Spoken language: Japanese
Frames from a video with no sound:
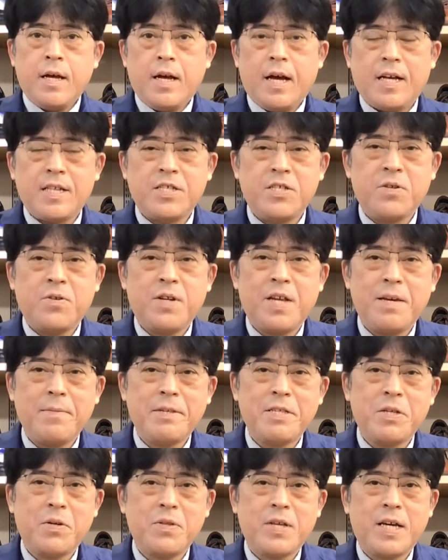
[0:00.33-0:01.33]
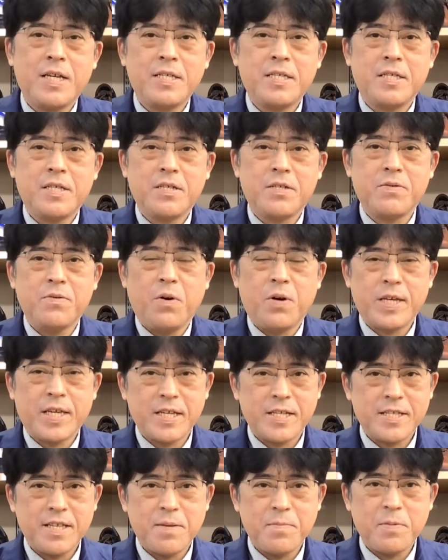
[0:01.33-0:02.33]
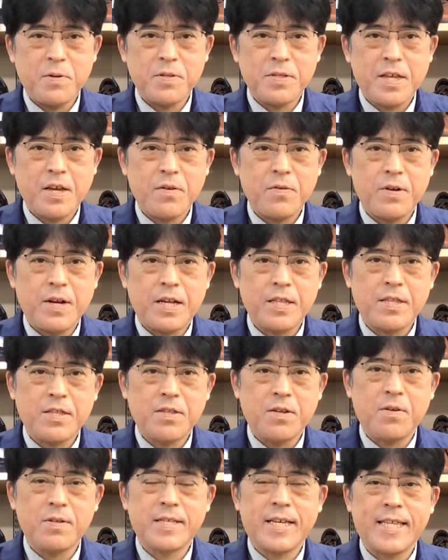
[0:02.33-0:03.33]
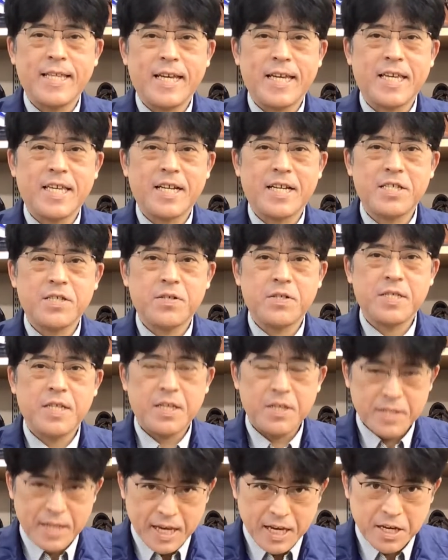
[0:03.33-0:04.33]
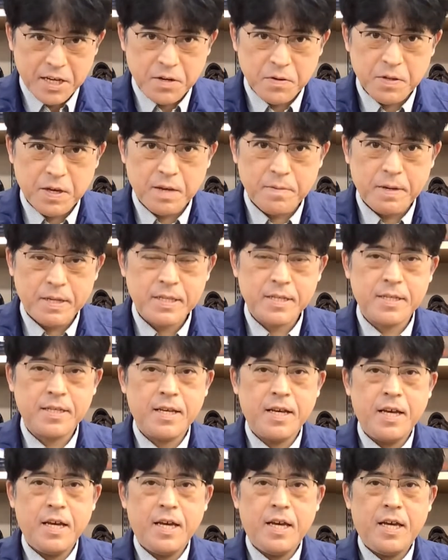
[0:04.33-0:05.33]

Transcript: 足のお悩み相談室ウォーキング専門店フラット仙台東口店の佐伯でございます、